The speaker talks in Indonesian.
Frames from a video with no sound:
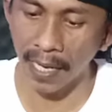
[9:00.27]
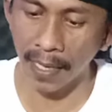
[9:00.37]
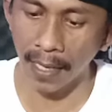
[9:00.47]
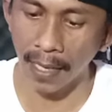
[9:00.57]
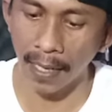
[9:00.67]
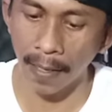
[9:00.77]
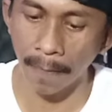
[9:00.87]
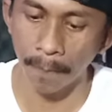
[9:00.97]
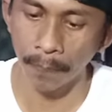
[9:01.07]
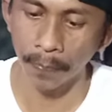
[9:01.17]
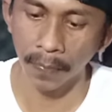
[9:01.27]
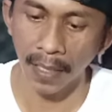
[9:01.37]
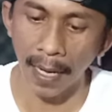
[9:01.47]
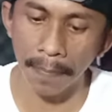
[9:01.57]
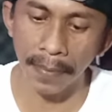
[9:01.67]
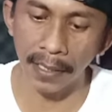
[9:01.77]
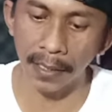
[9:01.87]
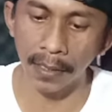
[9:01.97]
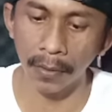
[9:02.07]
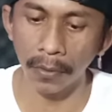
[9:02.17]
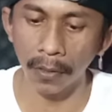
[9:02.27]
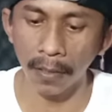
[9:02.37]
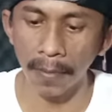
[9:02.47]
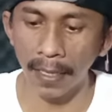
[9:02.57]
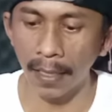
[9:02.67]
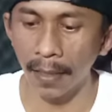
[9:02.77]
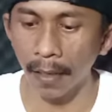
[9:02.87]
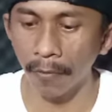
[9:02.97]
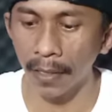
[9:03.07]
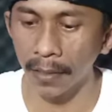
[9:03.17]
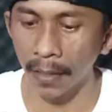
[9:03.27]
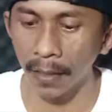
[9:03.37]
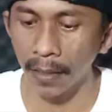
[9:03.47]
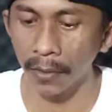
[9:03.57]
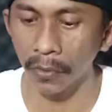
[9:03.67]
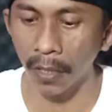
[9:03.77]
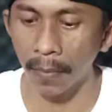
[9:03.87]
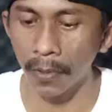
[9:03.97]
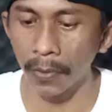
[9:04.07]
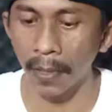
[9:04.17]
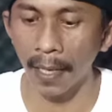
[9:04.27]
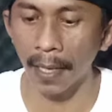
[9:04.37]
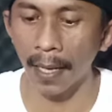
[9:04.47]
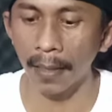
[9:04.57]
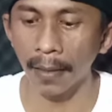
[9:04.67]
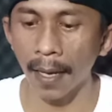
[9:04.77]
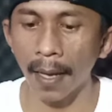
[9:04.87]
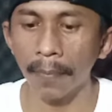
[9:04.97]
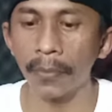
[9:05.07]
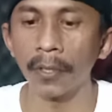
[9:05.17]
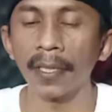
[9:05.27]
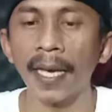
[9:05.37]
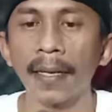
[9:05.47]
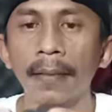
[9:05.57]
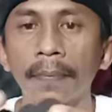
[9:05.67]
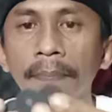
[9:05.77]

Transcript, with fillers: tiga lapis untuk di bagian drag washer yang sudah menggunakan carbon tag